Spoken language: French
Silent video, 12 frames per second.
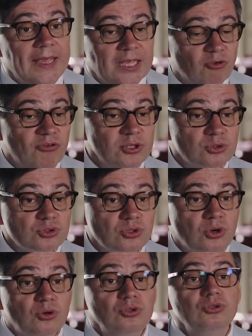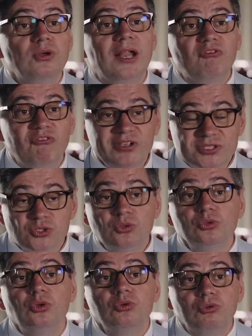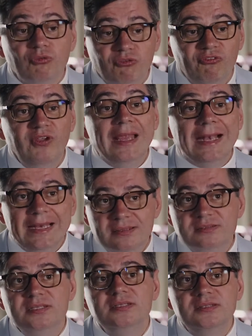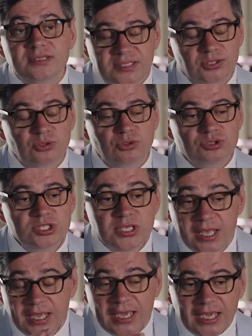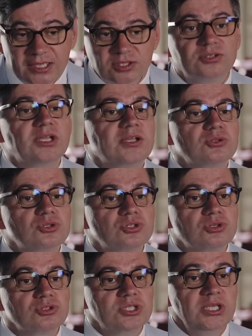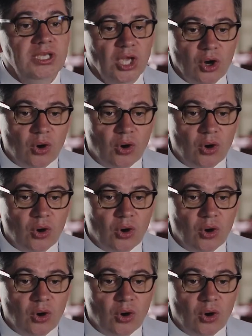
Et en fait, on se rend compte que la façon dont on fait l'éthique des technologies est en train de changer.